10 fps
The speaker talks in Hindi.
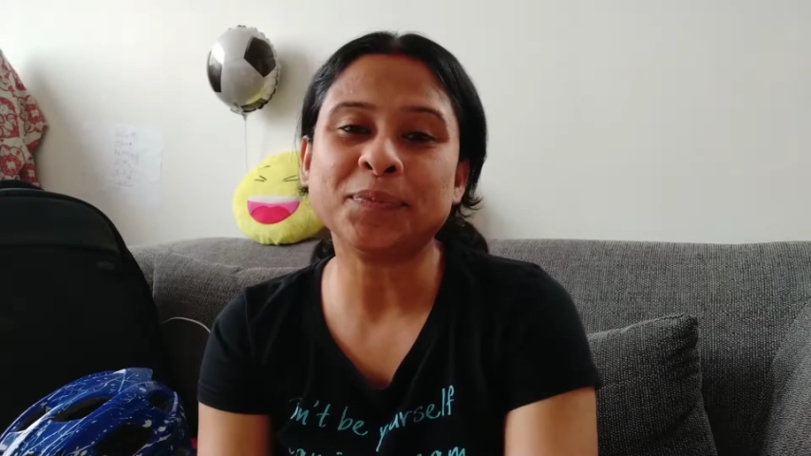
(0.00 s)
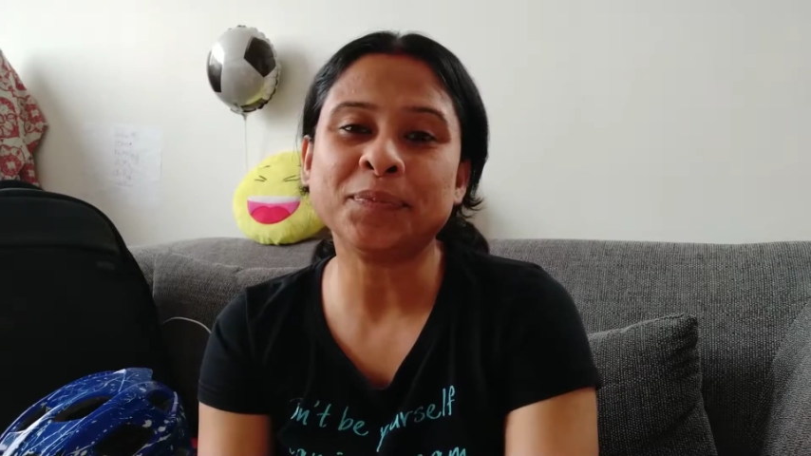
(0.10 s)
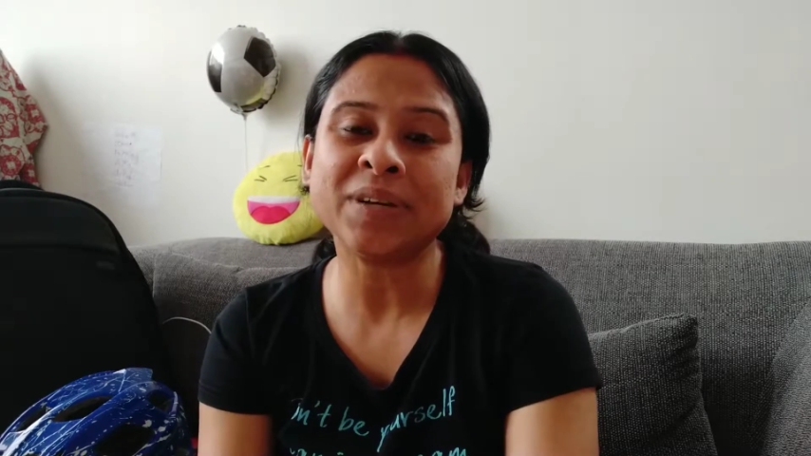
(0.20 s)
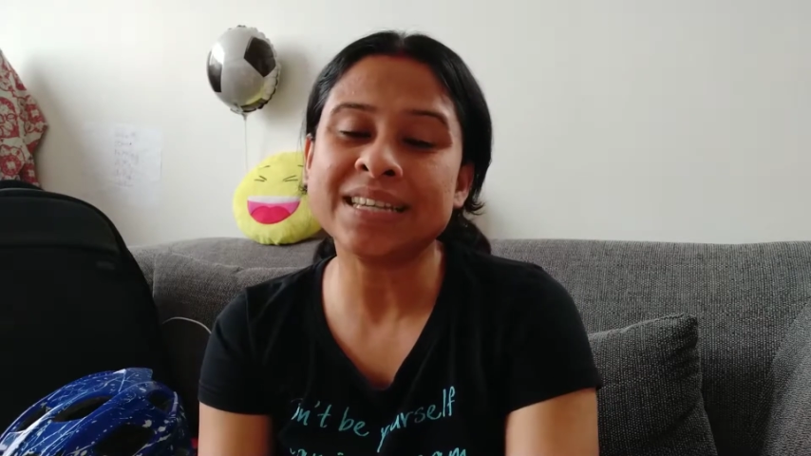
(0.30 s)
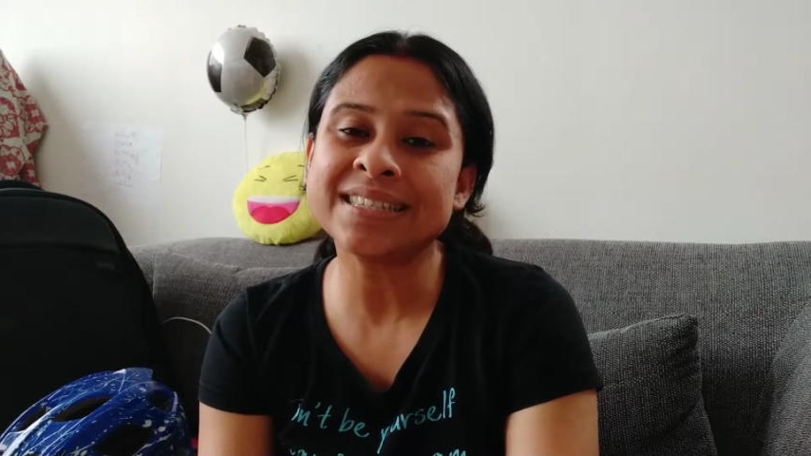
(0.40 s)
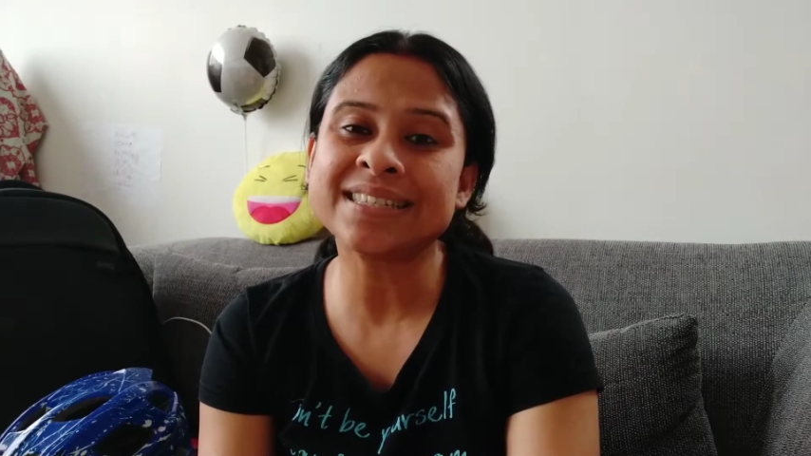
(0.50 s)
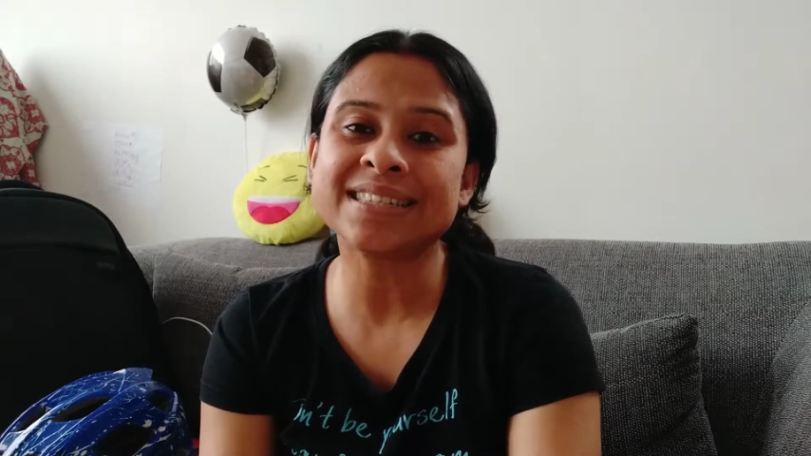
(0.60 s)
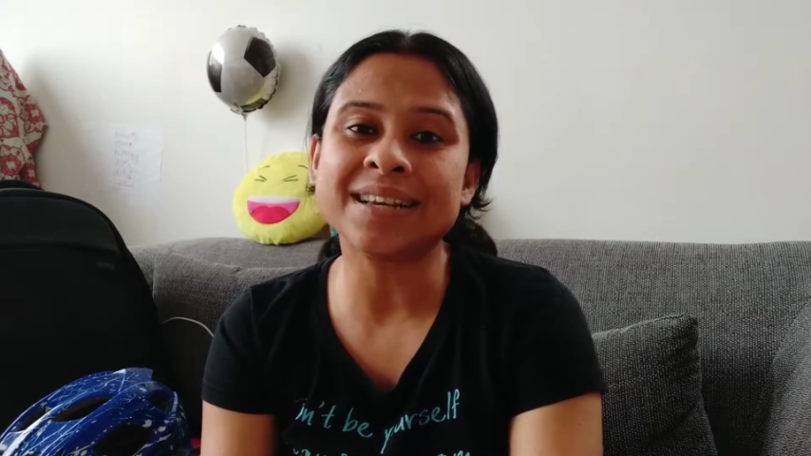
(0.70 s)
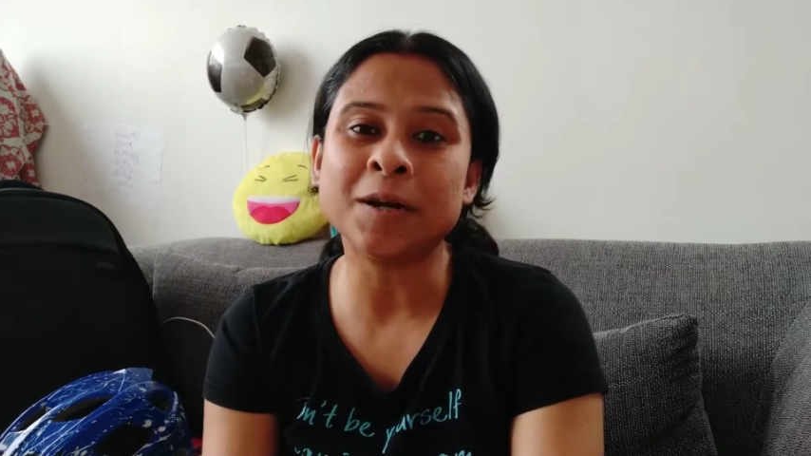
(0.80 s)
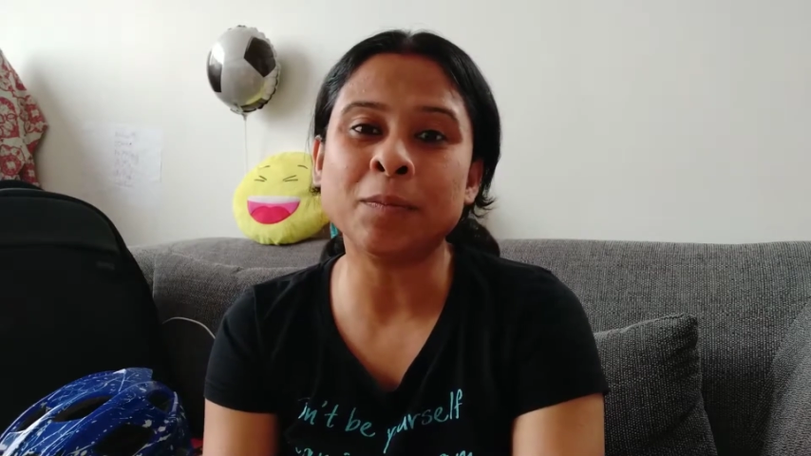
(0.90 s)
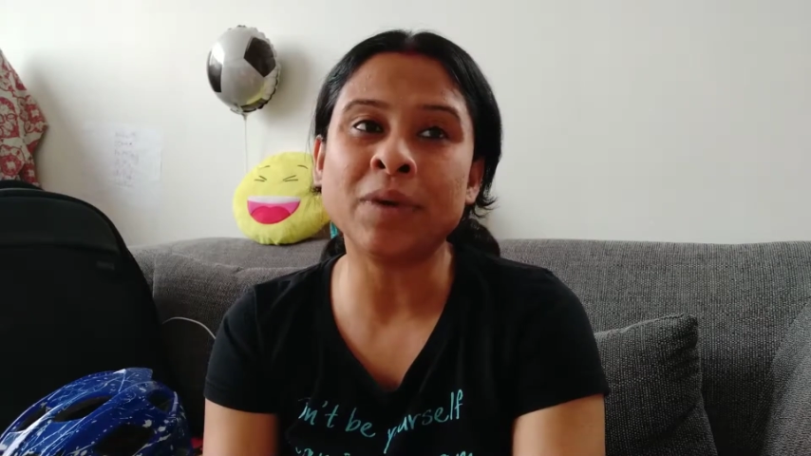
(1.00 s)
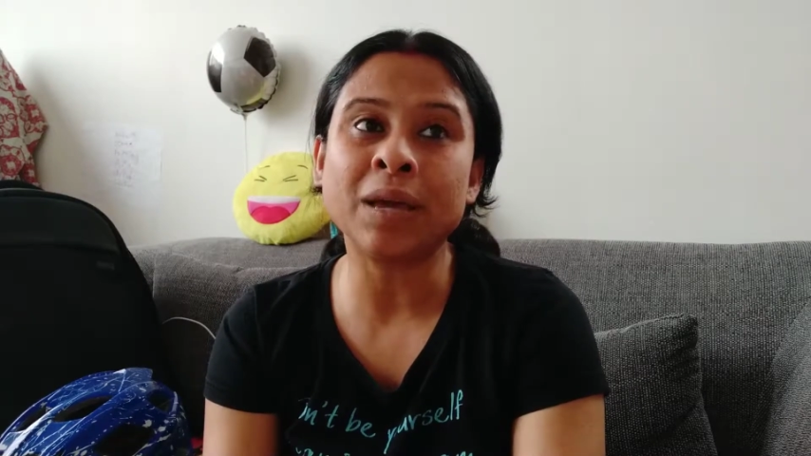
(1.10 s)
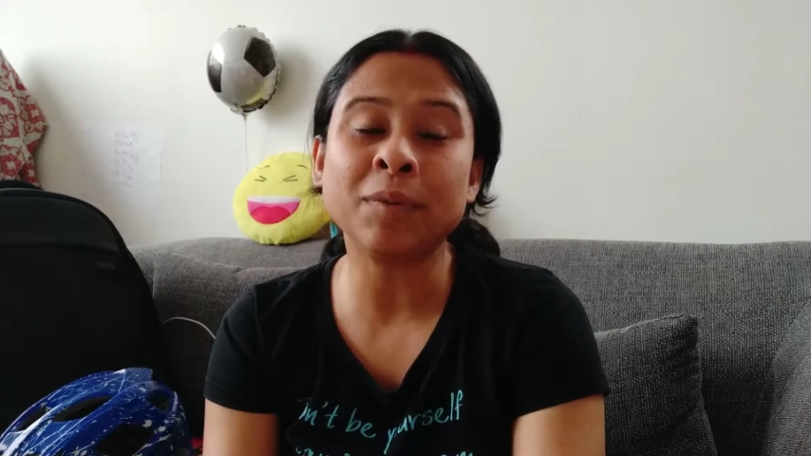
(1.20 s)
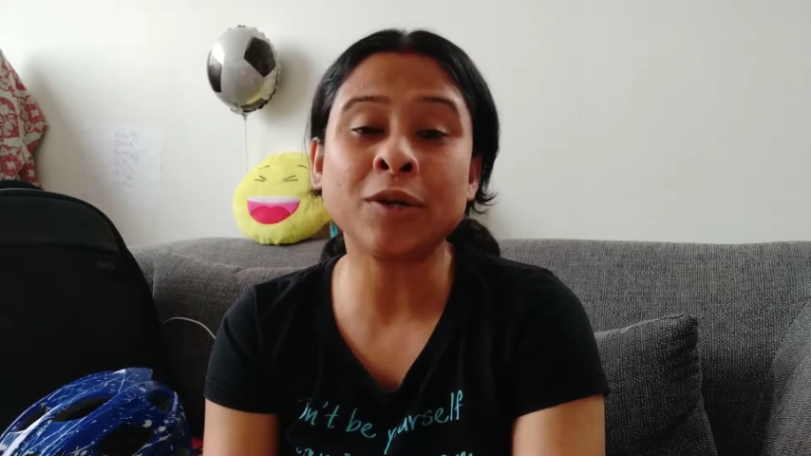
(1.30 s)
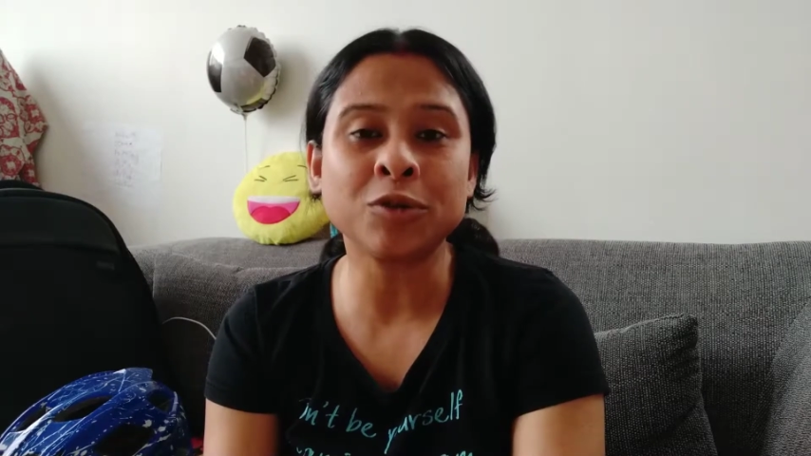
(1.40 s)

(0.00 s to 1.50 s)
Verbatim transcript: बस मैं भी